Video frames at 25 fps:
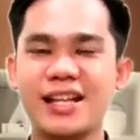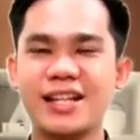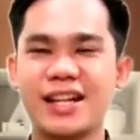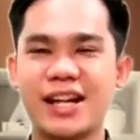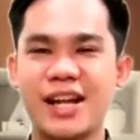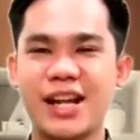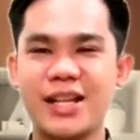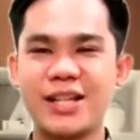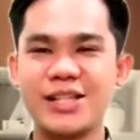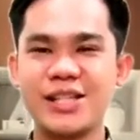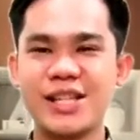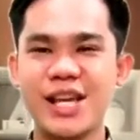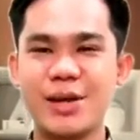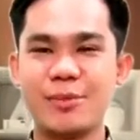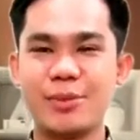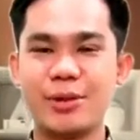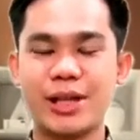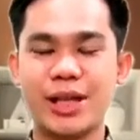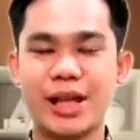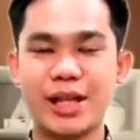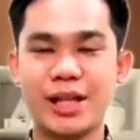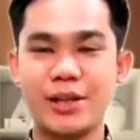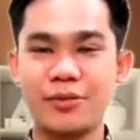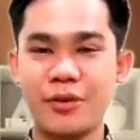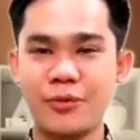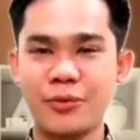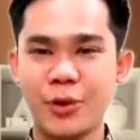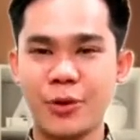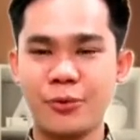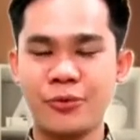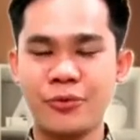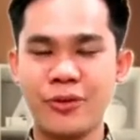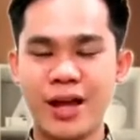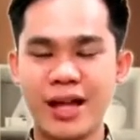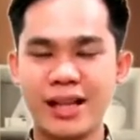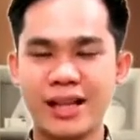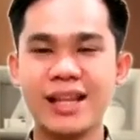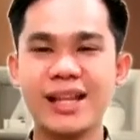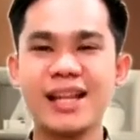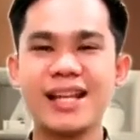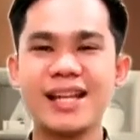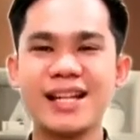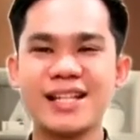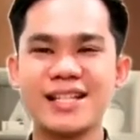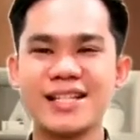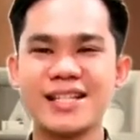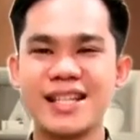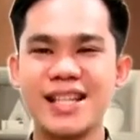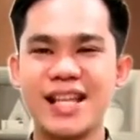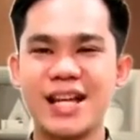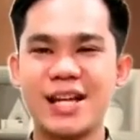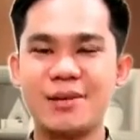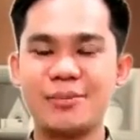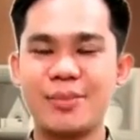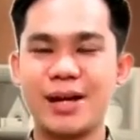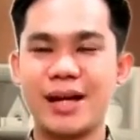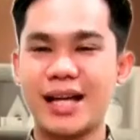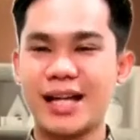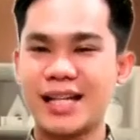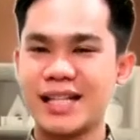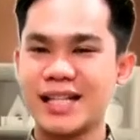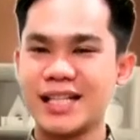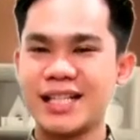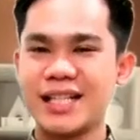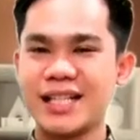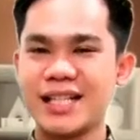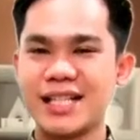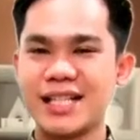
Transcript: Gereja Bethany Favor of God selama